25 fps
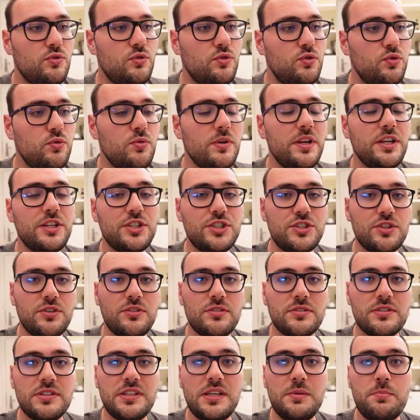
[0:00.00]
tous les
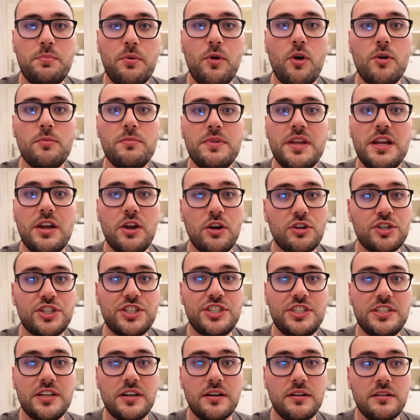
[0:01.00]
gens qui promenaient leurs
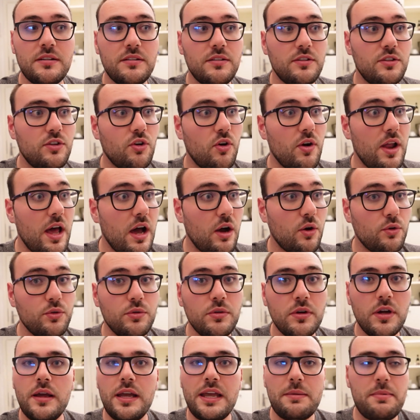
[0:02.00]
chiens dans la rue,
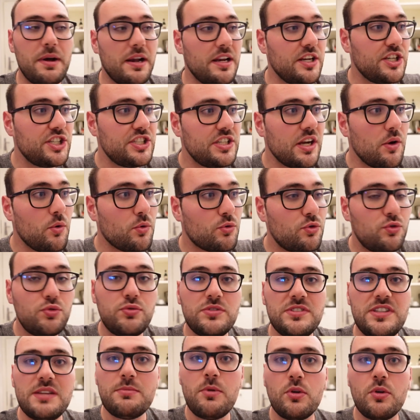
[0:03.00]
et eh ben les chiens ont tous des